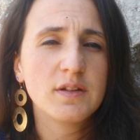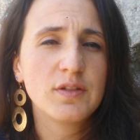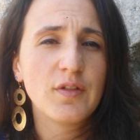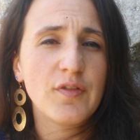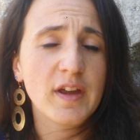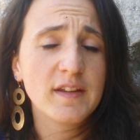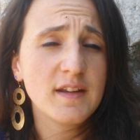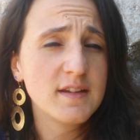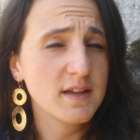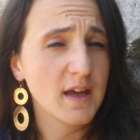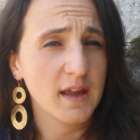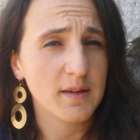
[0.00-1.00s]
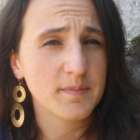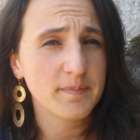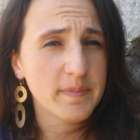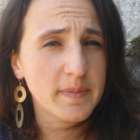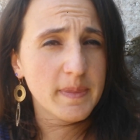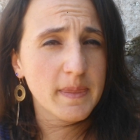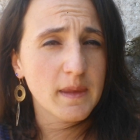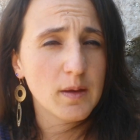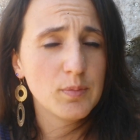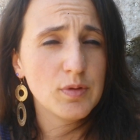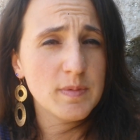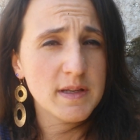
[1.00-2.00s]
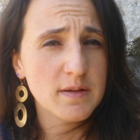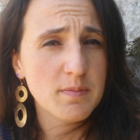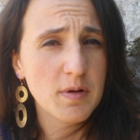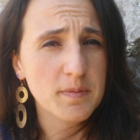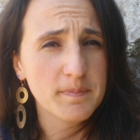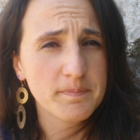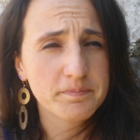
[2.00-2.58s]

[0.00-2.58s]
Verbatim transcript: se faire dénigrer publiquement.